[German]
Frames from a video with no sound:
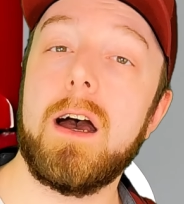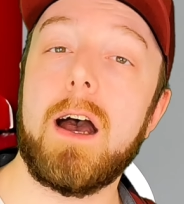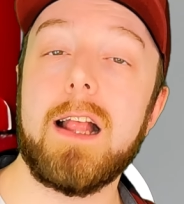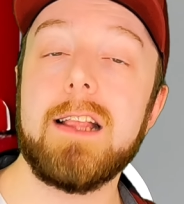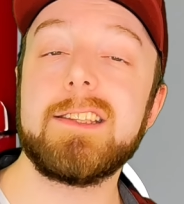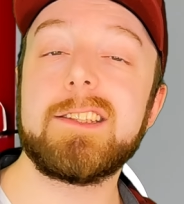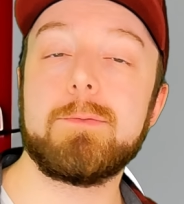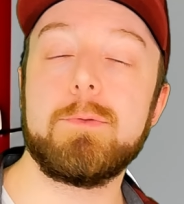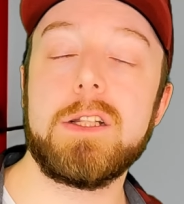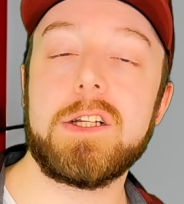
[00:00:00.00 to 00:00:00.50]

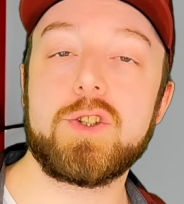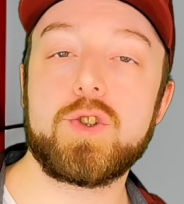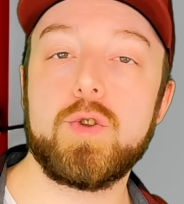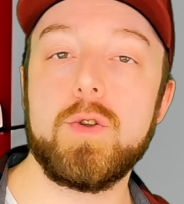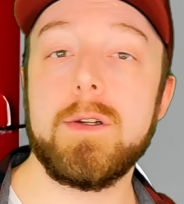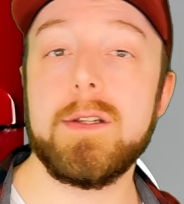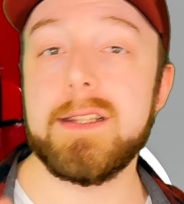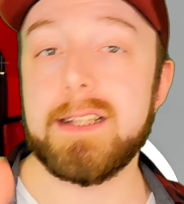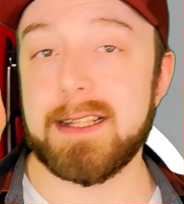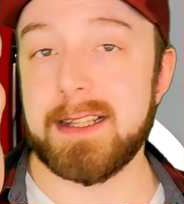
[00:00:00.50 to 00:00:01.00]
Alles
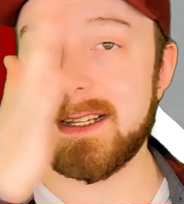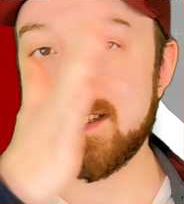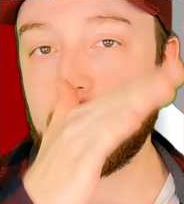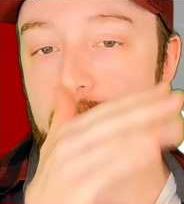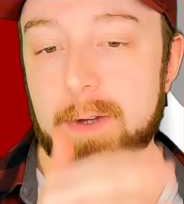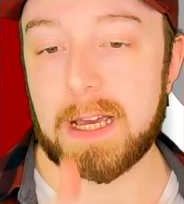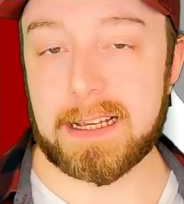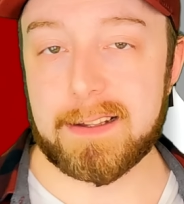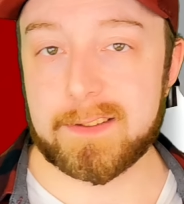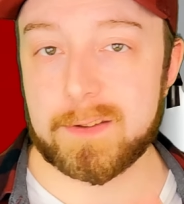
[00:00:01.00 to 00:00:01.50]
wunderschön. Dann hast
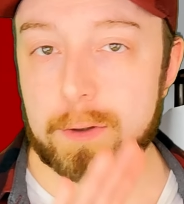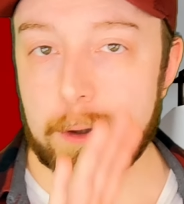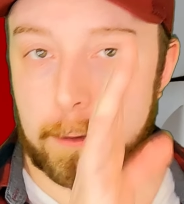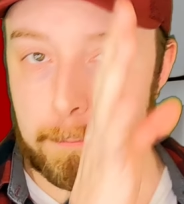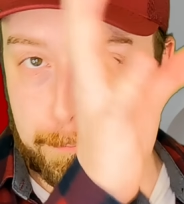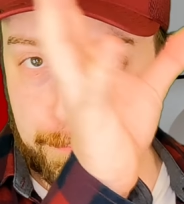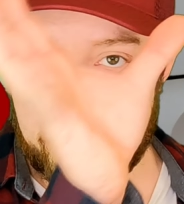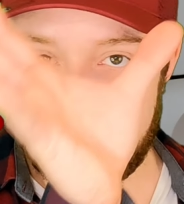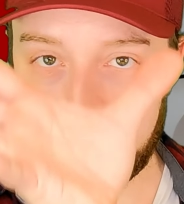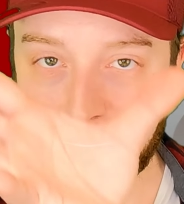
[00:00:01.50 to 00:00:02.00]
du rechts noch
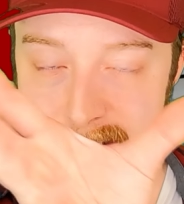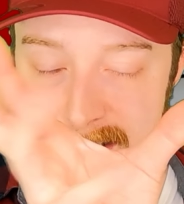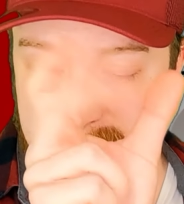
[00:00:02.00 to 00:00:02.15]
ein paar